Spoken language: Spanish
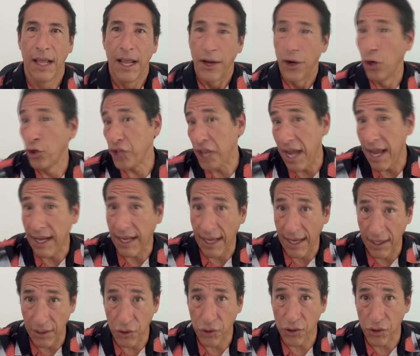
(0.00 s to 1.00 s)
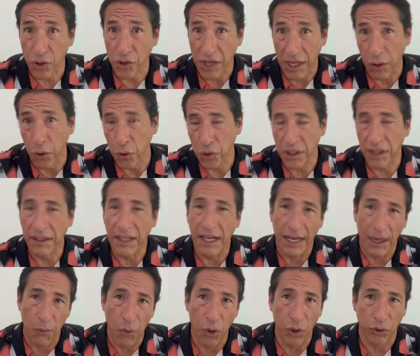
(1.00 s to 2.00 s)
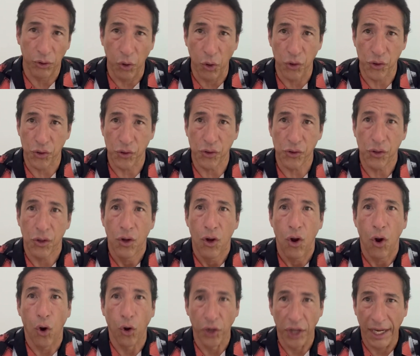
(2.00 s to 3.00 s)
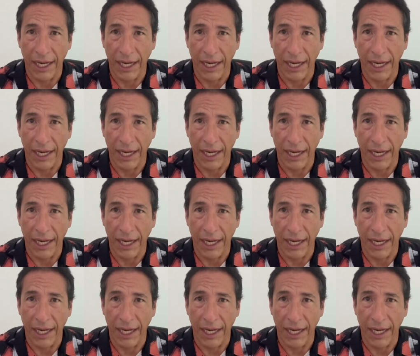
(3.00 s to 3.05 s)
no sea que ellos nos acusen de revoltosos o de